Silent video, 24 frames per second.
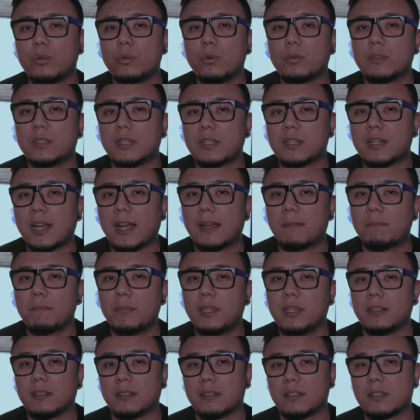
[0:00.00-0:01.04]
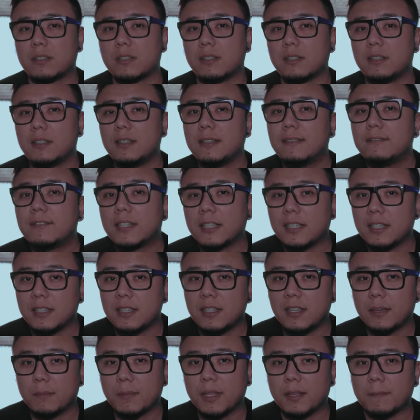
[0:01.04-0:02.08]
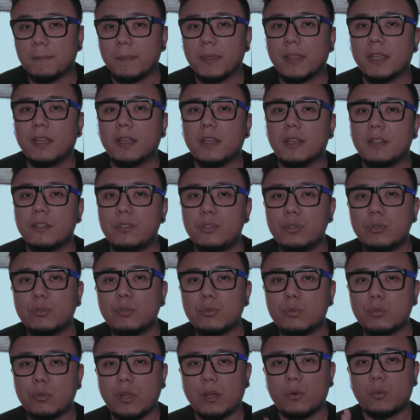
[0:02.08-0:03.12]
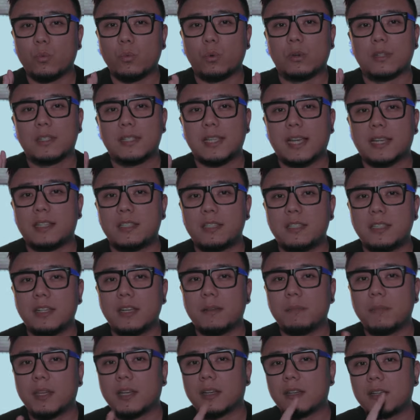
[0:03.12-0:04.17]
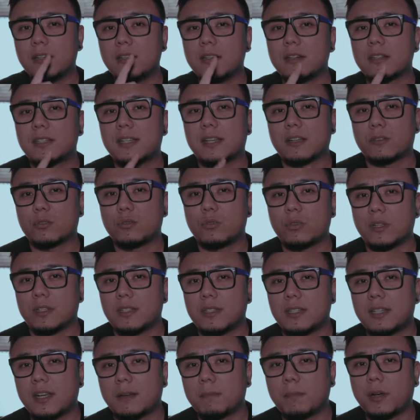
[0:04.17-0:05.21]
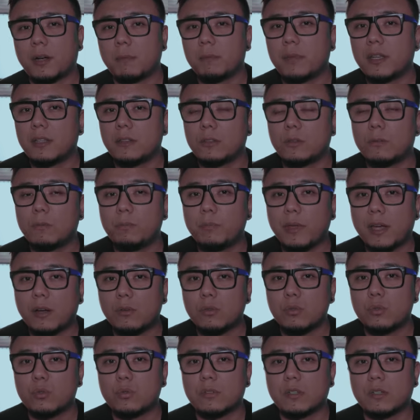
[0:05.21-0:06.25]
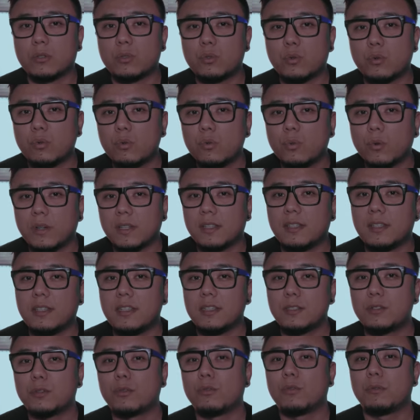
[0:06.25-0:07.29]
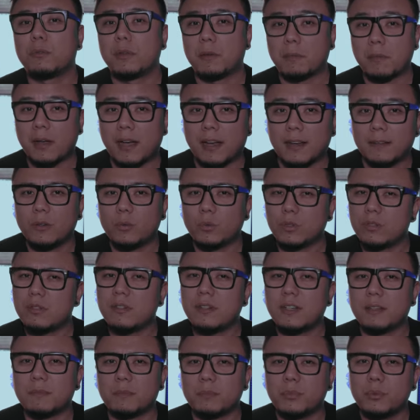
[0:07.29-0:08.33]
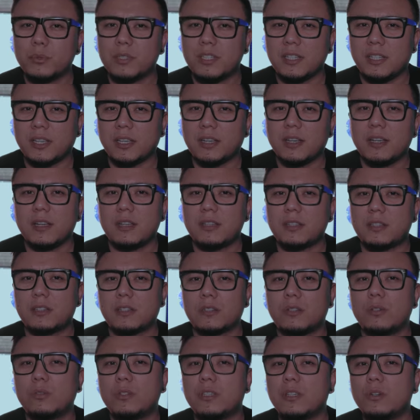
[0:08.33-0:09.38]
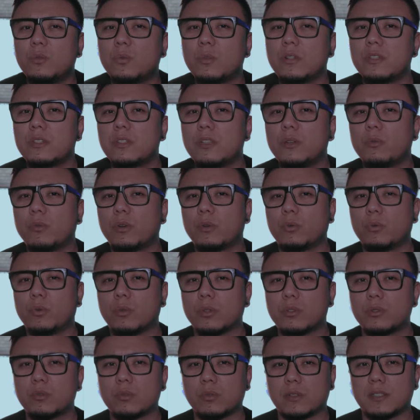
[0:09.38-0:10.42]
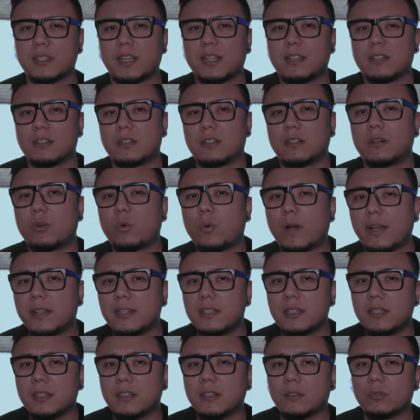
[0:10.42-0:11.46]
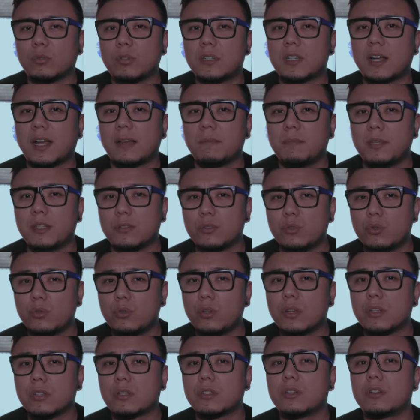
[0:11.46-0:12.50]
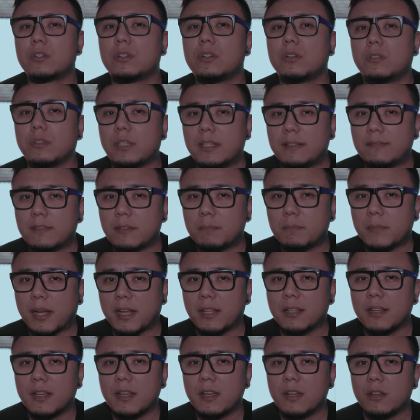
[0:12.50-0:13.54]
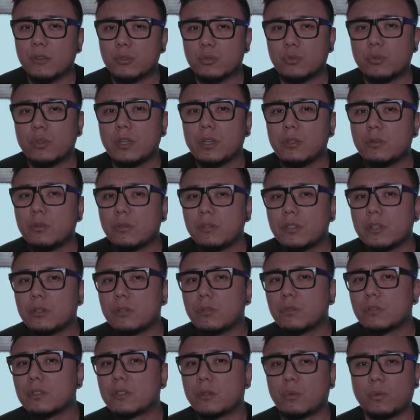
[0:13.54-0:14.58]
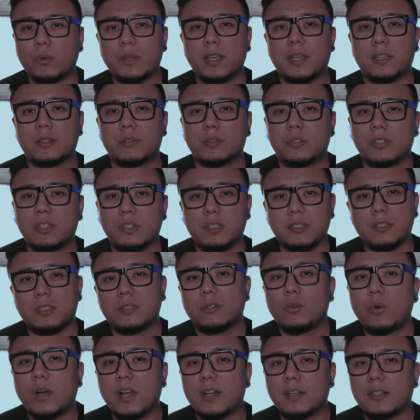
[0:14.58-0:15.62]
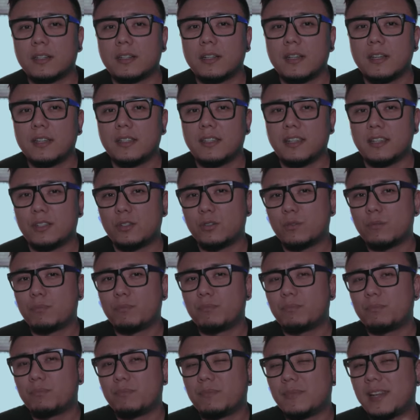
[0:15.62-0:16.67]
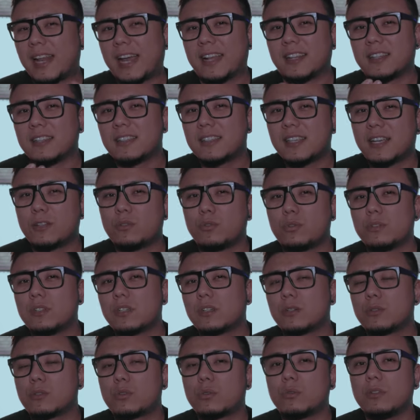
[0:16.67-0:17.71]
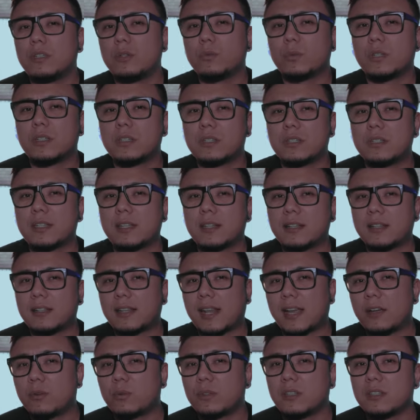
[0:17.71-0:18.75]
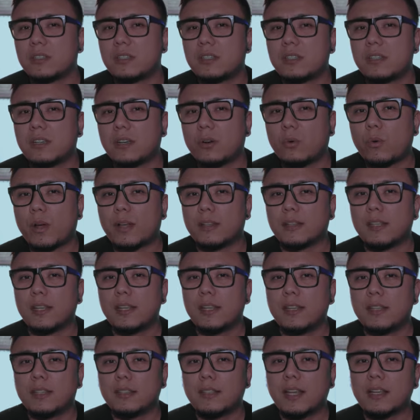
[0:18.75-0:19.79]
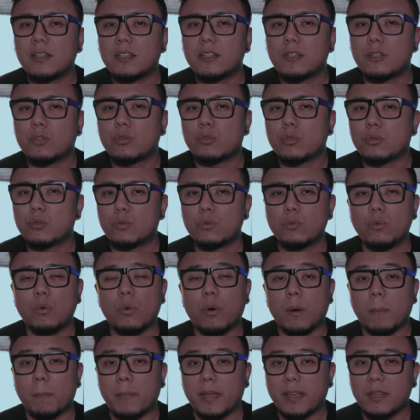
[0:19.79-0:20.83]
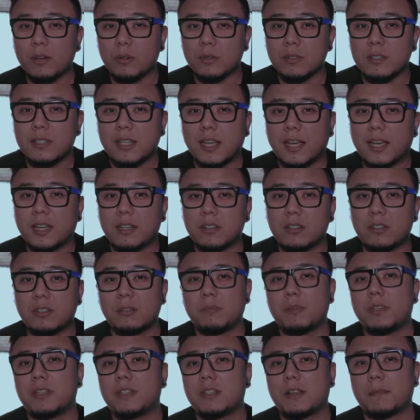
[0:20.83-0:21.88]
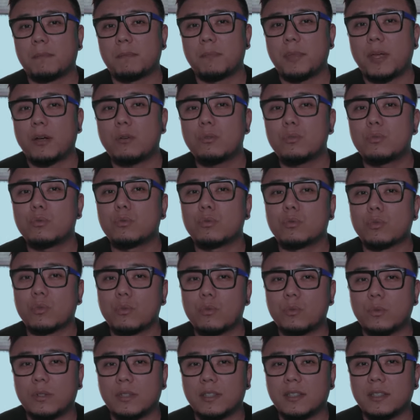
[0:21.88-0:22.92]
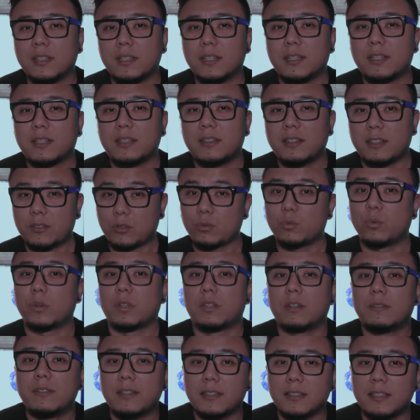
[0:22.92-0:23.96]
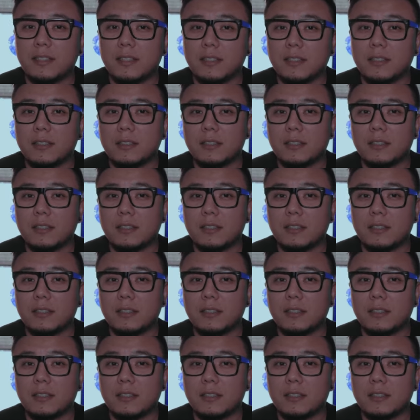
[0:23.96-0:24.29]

用的产品是英文的界面，就算我在界面各项选项旁边都标注了中文，依旧会被骂。我就很不解，使用英文是因为我所在的这个环境很多产品确实只有英文版，所以用着用着我也就习惯了，也就懒得再去这个中英文之间来回的切换。但是你说，如果我没有在视频上标注中文，那是我的问题，